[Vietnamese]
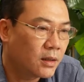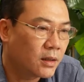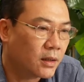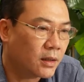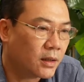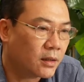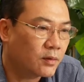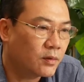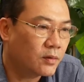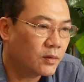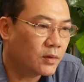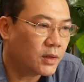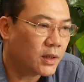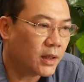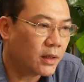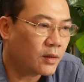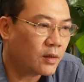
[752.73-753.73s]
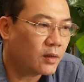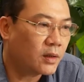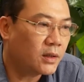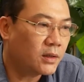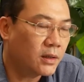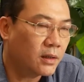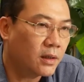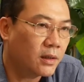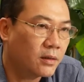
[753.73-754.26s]
người ta cũng sẽ có cái
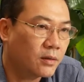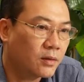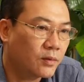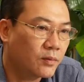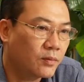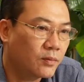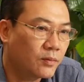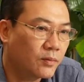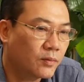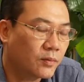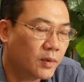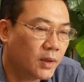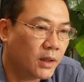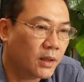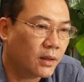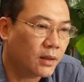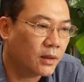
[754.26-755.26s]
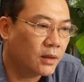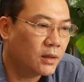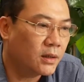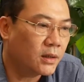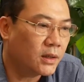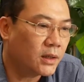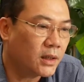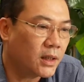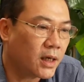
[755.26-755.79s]
sự lợi dụng để đưa
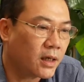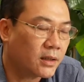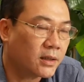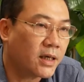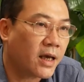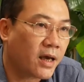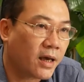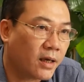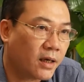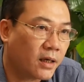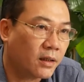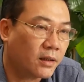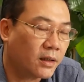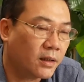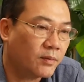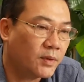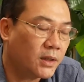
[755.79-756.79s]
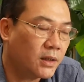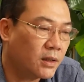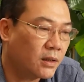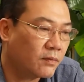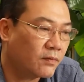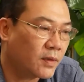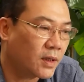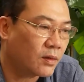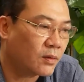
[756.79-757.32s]
những hàng giả hàng kém chất
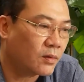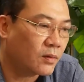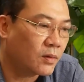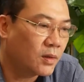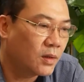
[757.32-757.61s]
lượng vào